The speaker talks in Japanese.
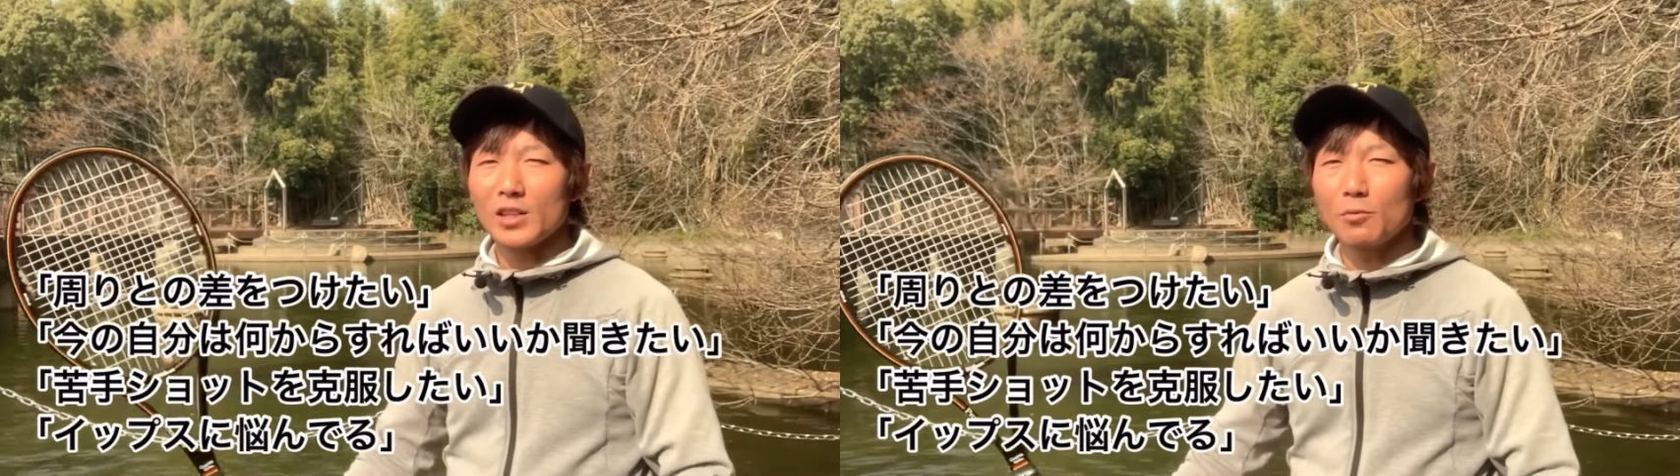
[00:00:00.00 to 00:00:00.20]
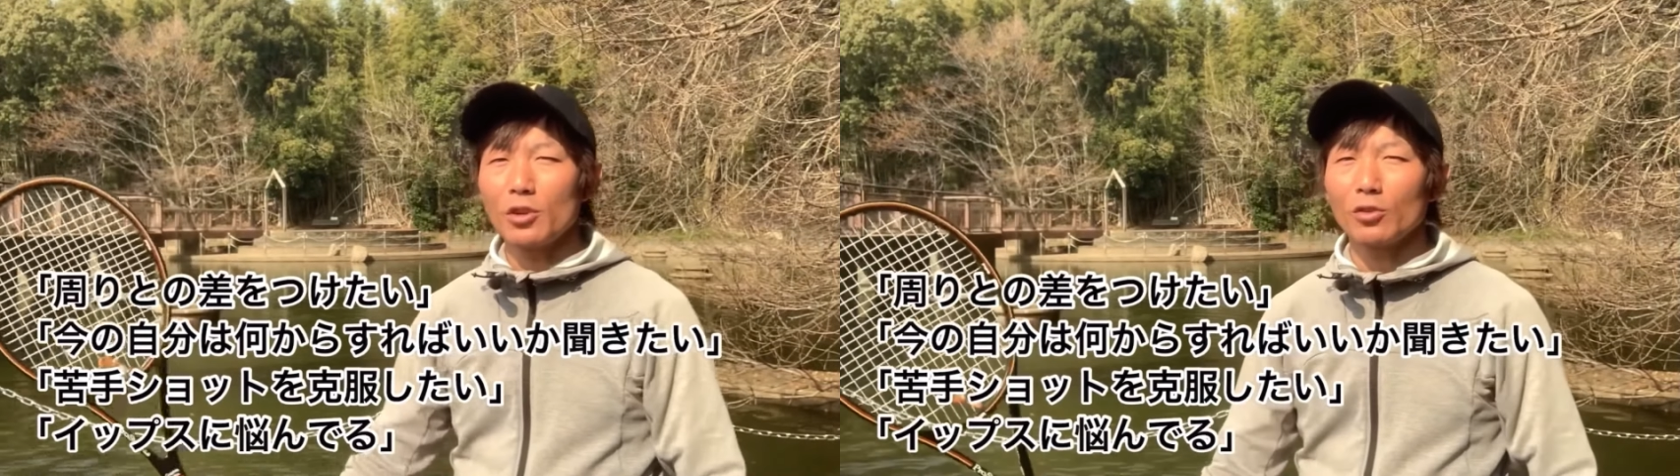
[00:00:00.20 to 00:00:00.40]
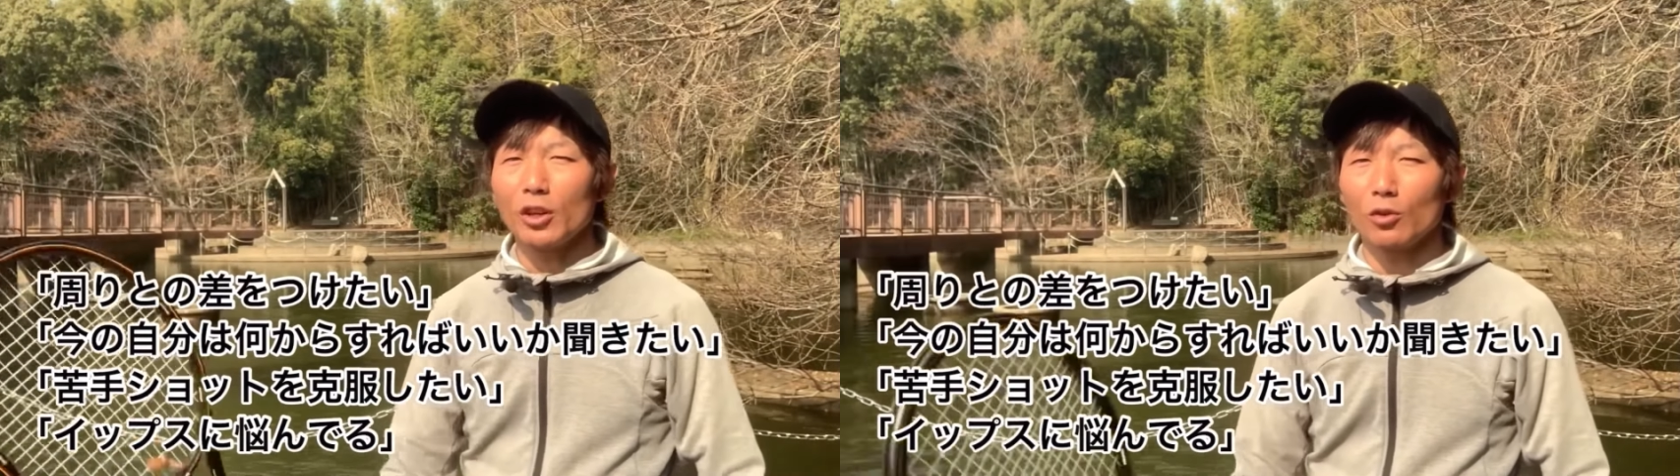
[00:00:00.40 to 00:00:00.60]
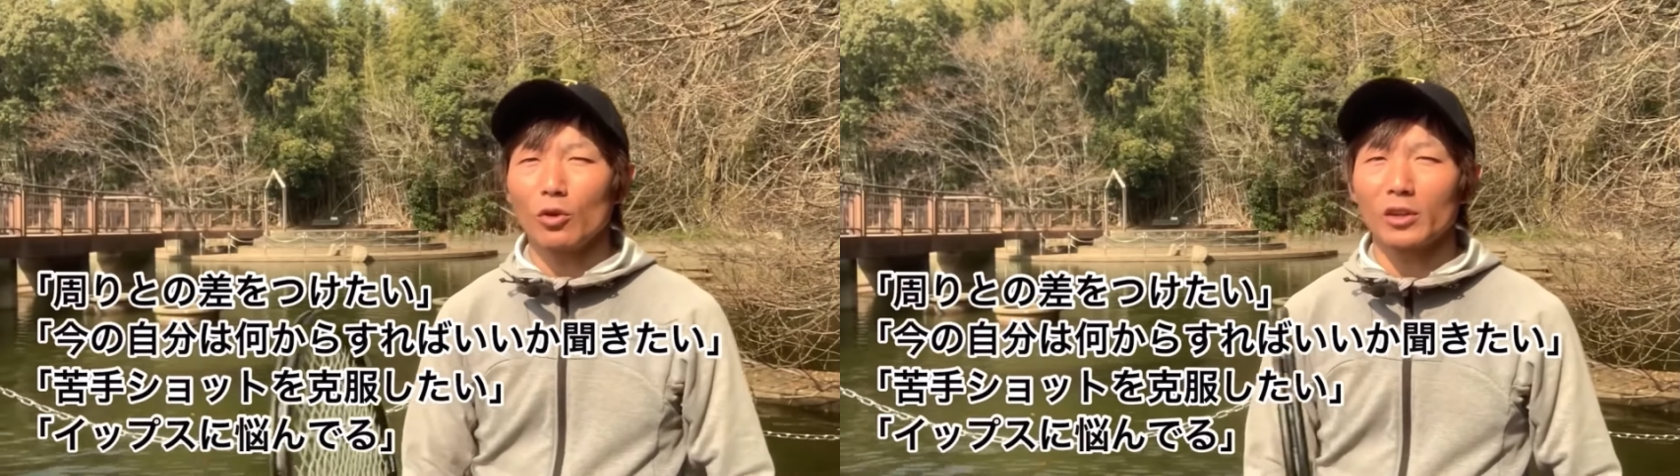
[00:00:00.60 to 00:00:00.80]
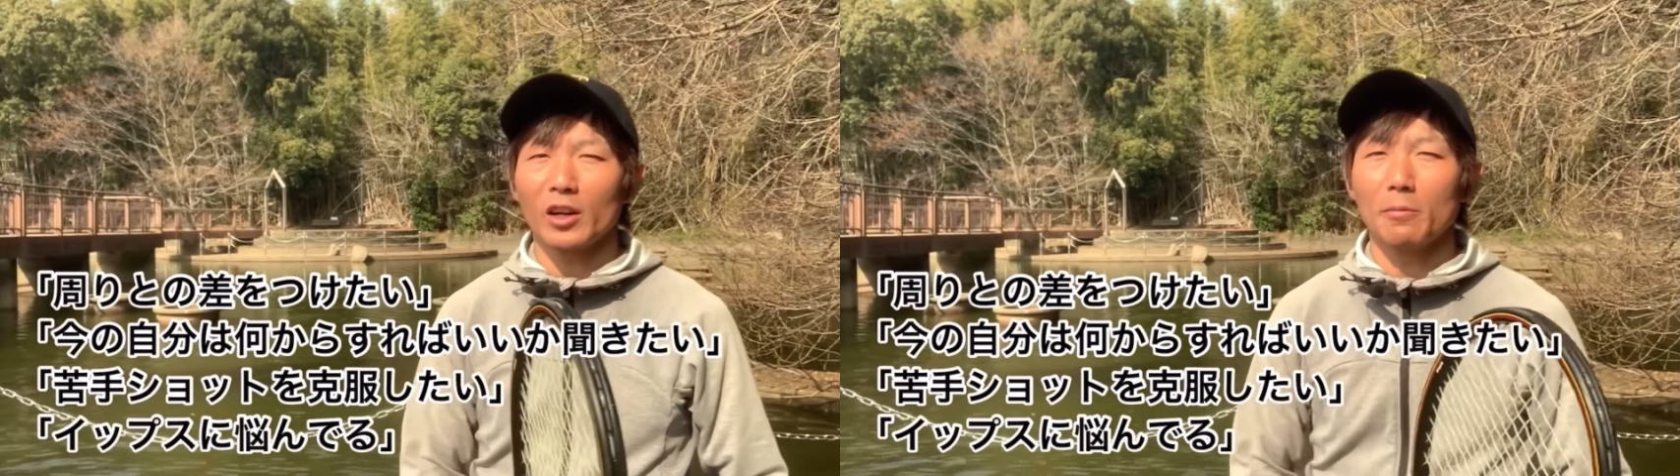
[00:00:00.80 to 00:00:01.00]
自分一人で
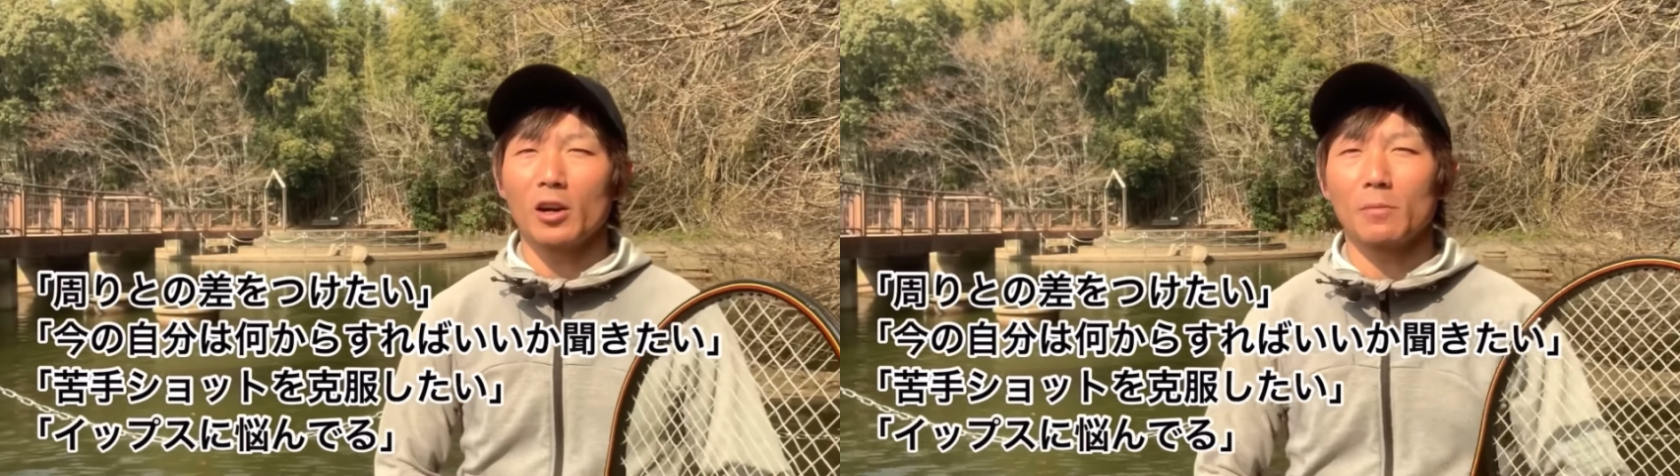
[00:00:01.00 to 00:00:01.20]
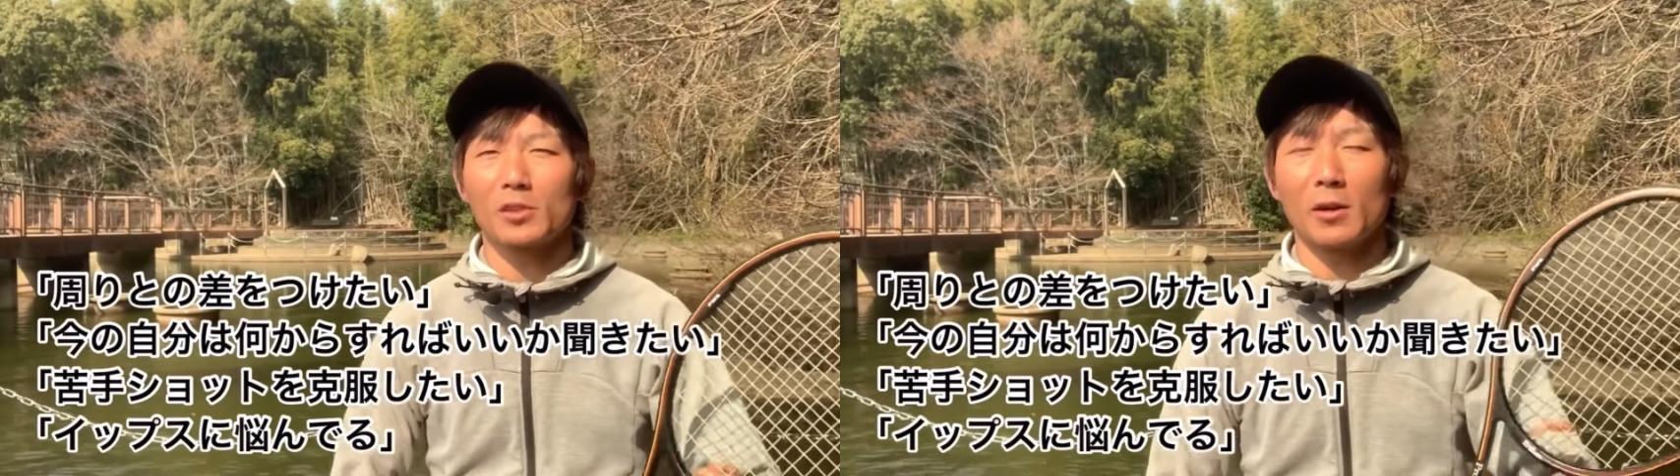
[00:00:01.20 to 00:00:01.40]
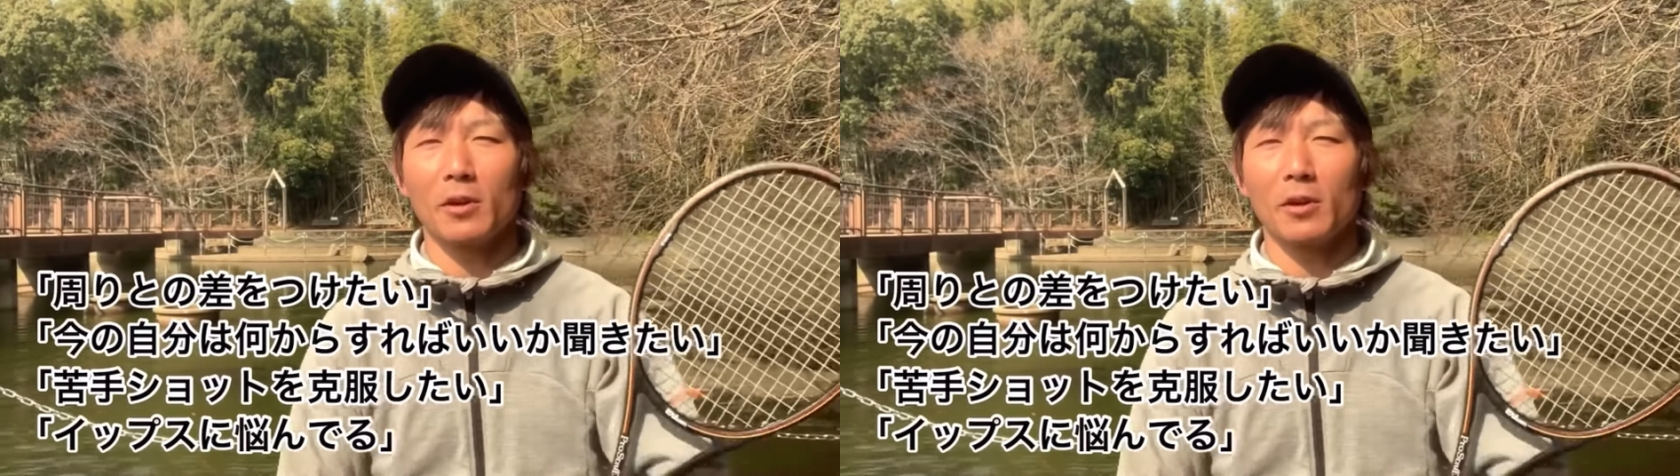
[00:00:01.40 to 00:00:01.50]
どうやったらレベルアップす